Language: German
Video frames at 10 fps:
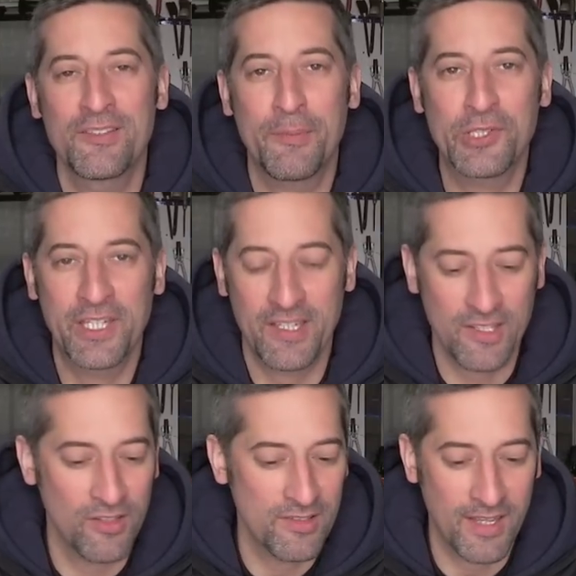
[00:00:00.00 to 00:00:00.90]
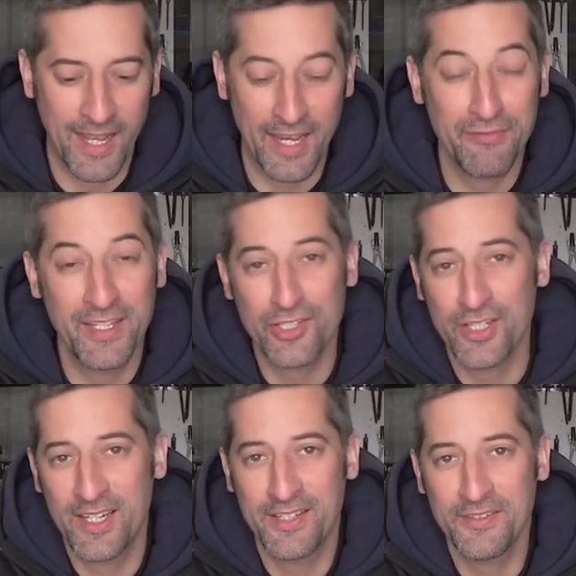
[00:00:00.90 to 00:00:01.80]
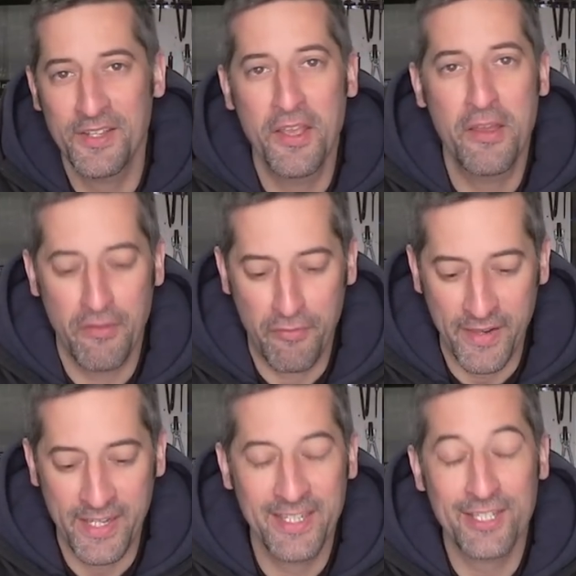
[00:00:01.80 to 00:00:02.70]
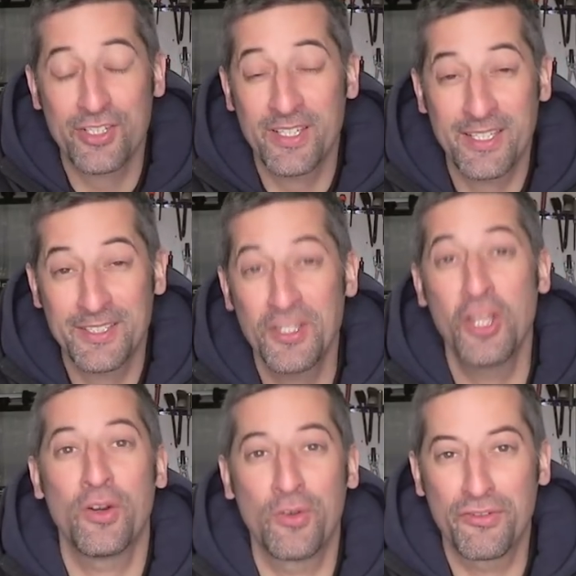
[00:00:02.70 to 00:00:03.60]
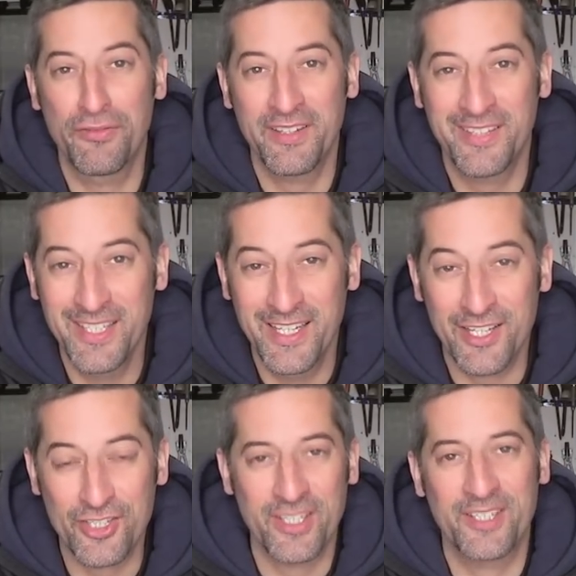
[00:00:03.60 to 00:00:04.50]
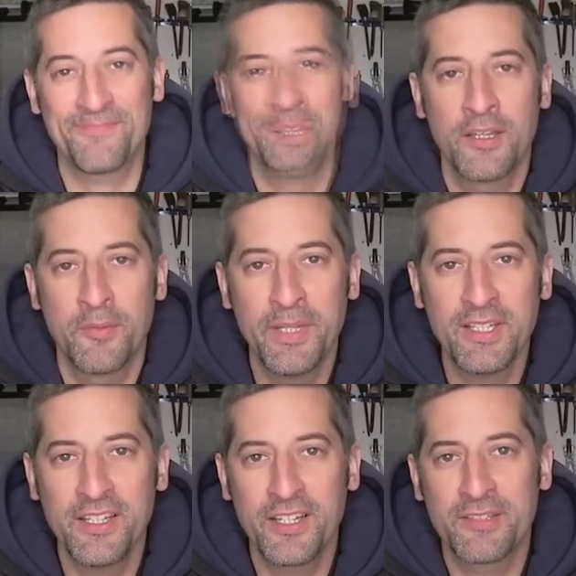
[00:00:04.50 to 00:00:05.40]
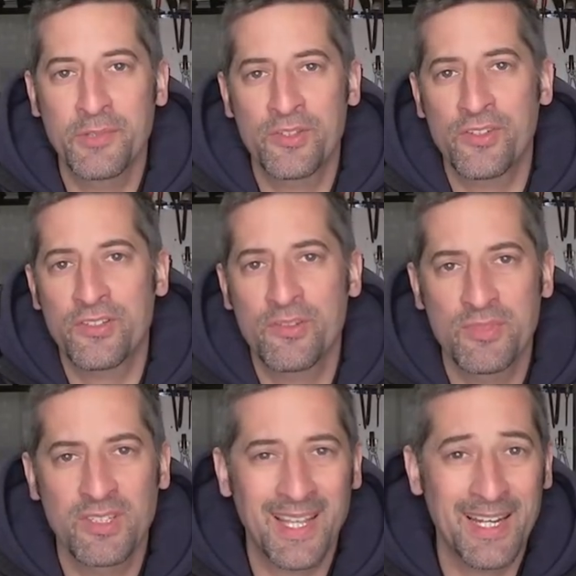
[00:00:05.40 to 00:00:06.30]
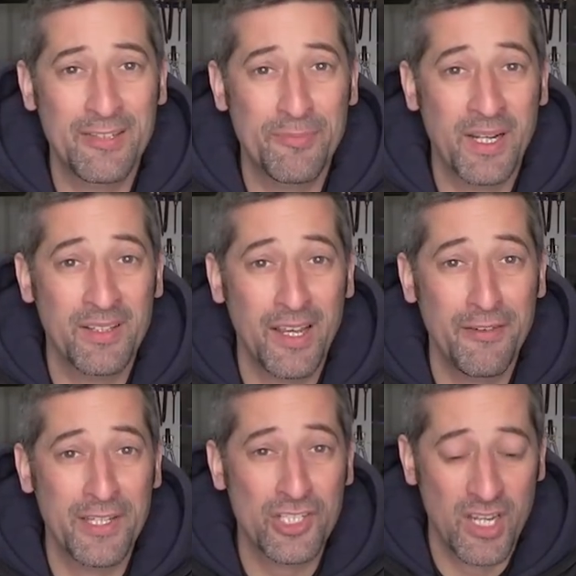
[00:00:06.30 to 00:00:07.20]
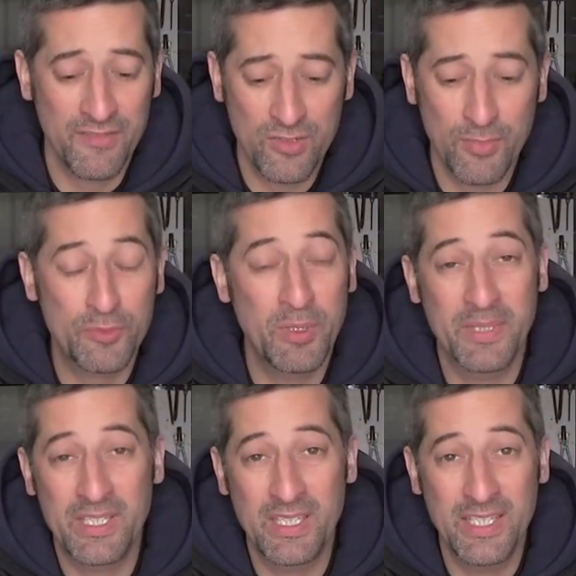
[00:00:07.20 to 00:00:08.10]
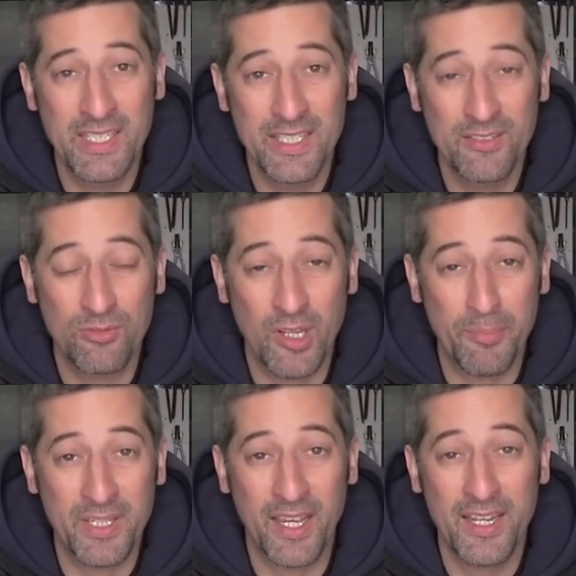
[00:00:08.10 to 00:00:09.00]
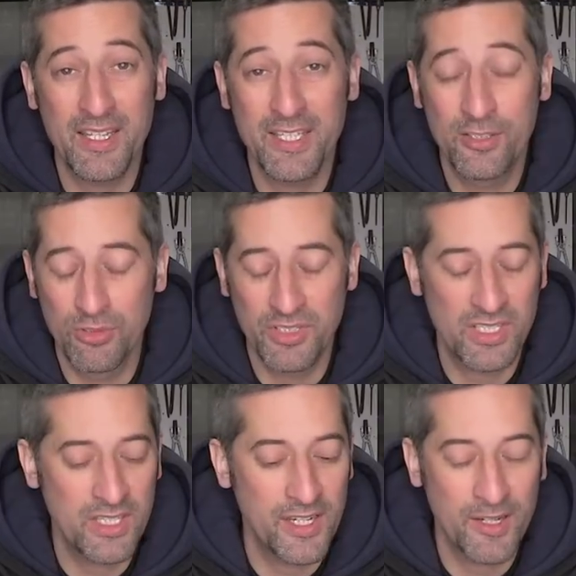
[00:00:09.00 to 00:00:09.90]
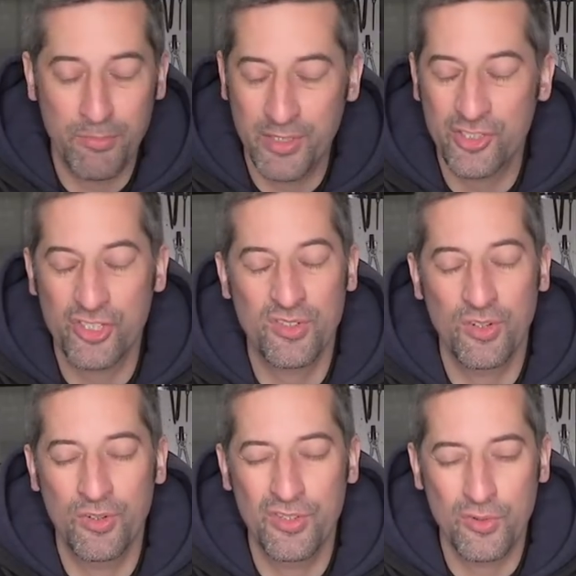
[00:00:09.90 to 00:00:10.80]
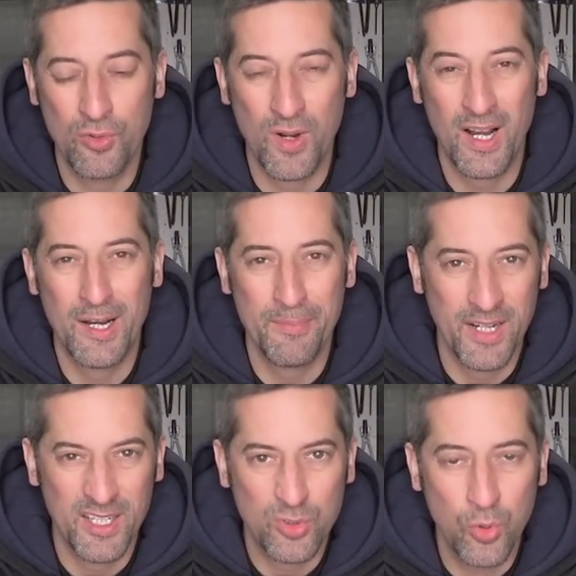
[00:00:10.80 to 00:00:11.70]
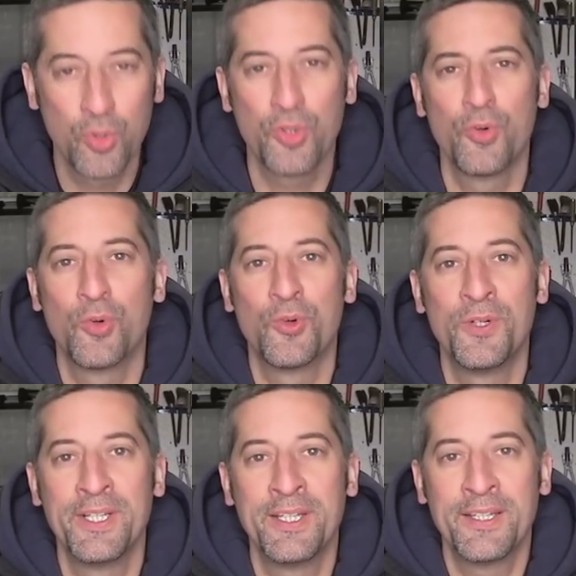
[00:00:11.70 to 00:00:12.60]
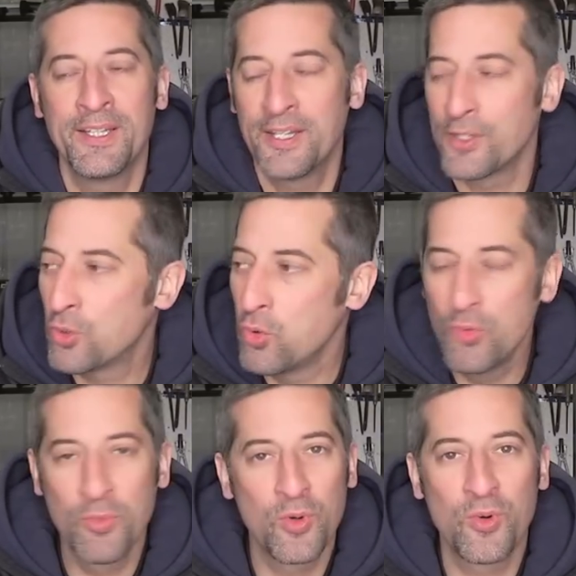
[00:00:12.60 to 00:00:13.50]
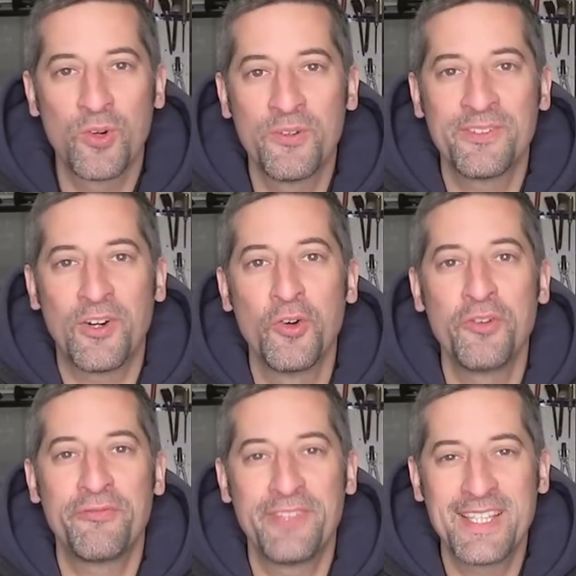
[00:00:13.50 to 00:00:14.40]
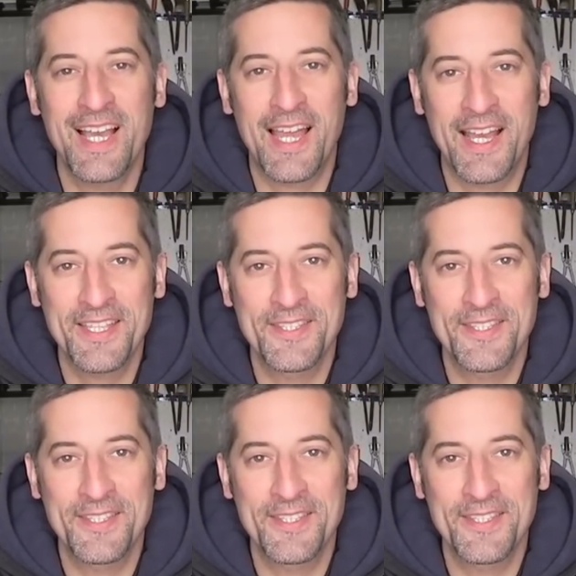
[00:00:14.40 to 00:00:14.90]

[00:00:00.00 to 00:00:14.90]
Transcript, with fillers: Und zwar besteht das aus Reifenherstellern, Felgenherstellern und Ventilherstellern. Mitglieder in diesem Konsortium sind relativ bekannte Reifenhersteller wie zum Beispiel Michelin oder Pirelli, Goodyear, Bridgestone, Yokohama, Toyo, Kumo und wie sie alle